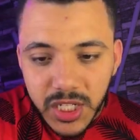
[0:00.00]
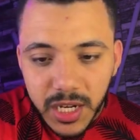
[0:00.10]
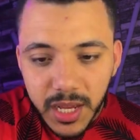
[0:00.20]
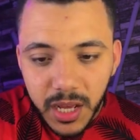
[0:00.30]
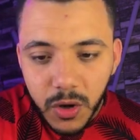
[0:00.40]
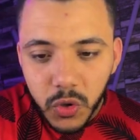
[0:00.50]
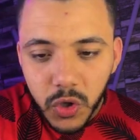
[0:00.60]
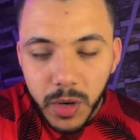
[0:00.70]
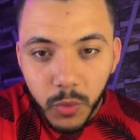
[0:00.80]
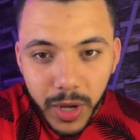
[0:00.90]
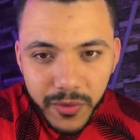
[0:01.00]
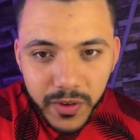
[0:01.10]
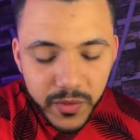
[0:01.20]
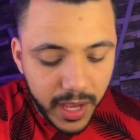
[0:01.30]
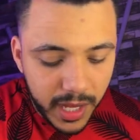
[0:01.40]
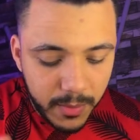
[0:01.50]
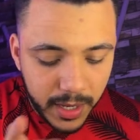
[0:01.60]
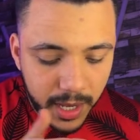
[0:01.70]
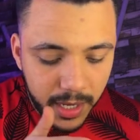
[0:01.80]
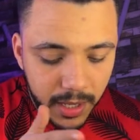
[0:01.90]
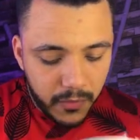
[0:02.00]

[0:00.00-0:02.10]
شكلها خضار مجفف تقريبا يعني